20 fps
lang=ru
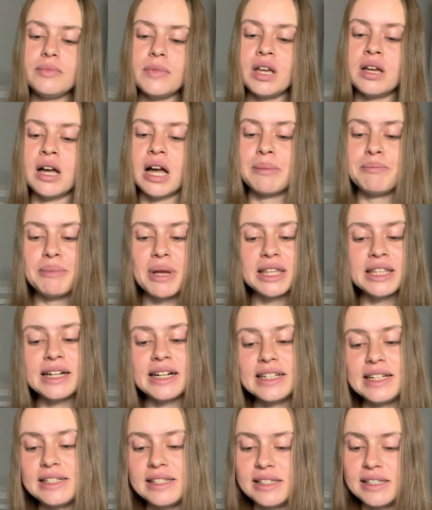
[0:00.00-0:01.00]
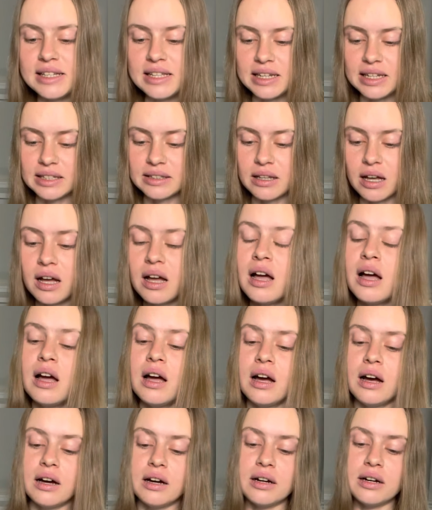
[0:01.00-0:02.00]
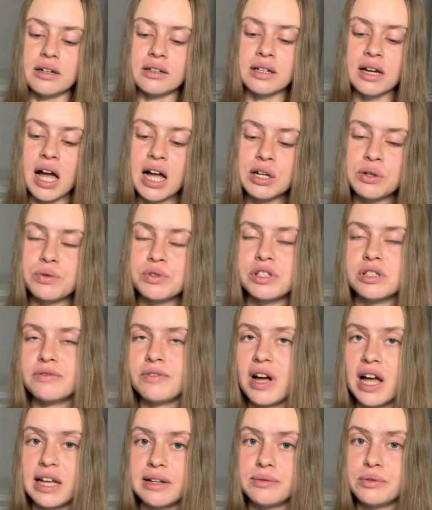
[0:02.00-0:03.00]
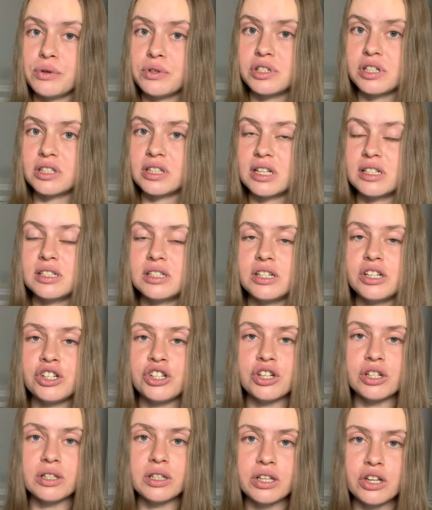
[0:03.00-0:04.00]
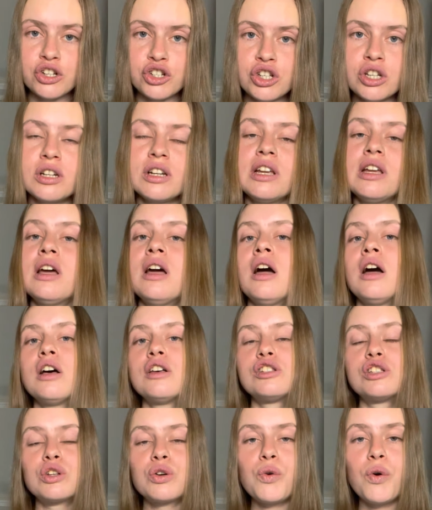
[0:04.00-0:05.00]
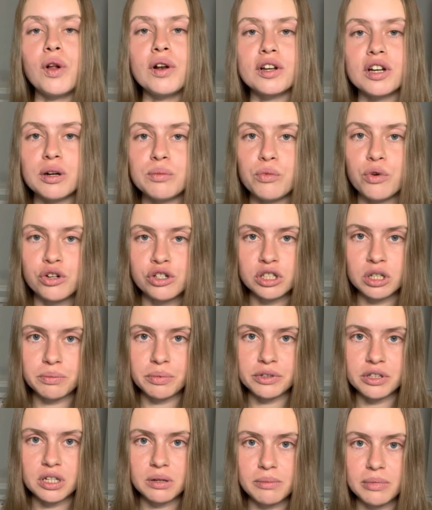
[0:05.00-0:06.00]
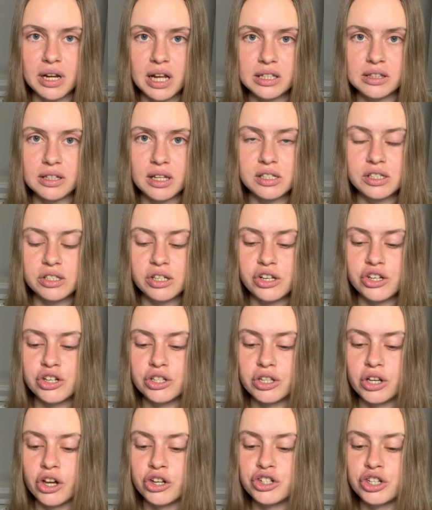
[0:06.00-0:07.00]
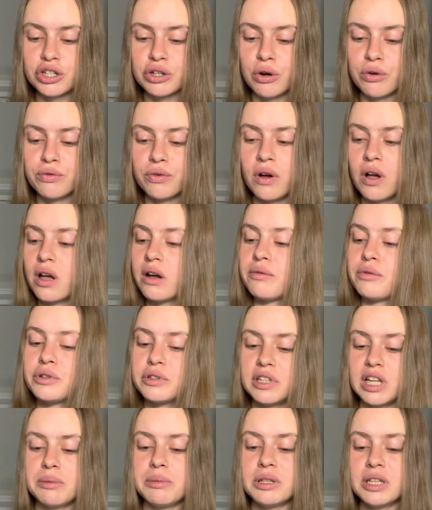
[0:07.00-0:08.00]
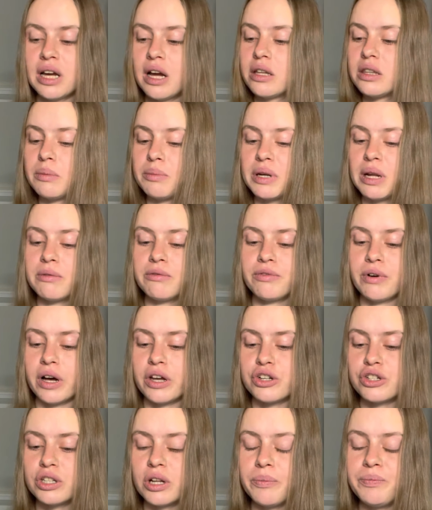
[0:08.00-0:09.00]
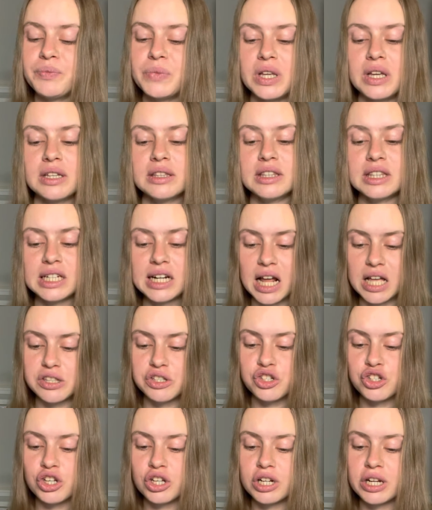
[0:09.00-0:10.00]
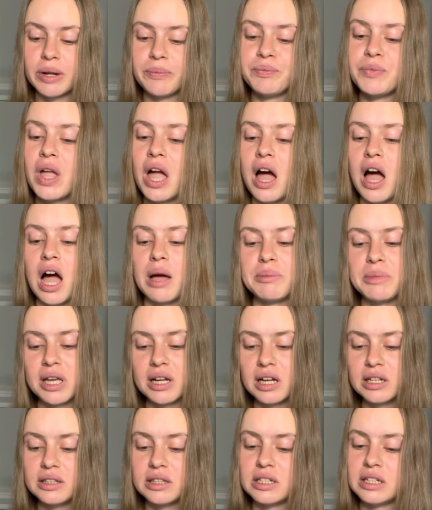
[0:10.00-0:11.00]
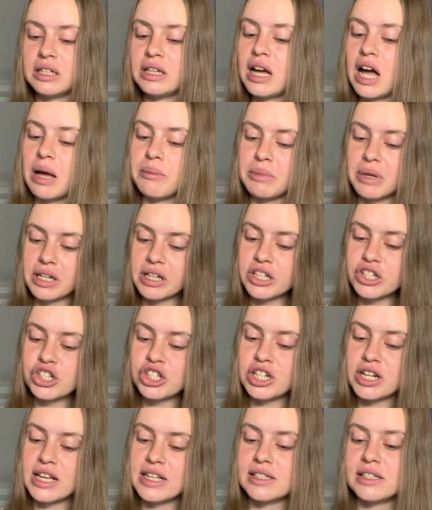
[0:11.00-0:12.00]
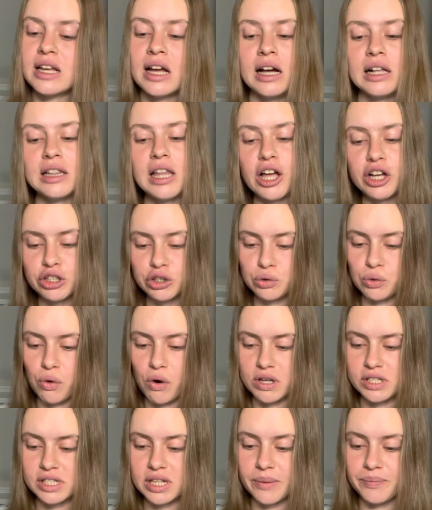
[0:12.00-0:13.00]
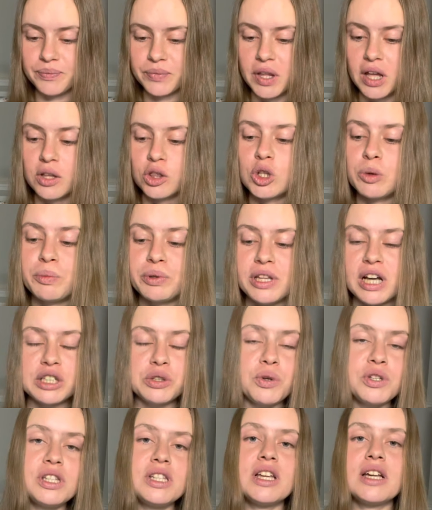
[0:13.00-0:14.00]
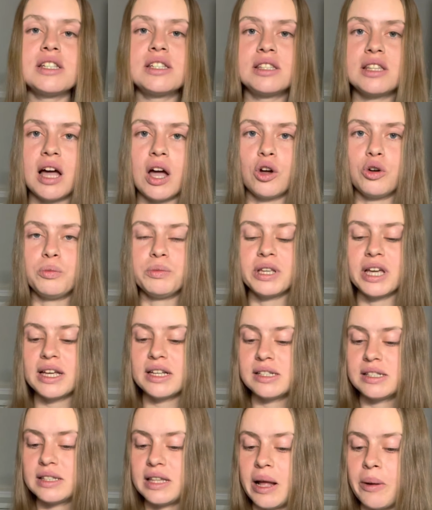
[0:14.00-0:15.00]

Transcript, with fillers: обмен холестерина, а, как усваиваются насыщенные жиры, сколько можно потреблять насыщенных жиров, вот для меня это прям важно трансжиры, омега-3, омега-6, лактоза. Но по лактозе я знаю, у меня СТ.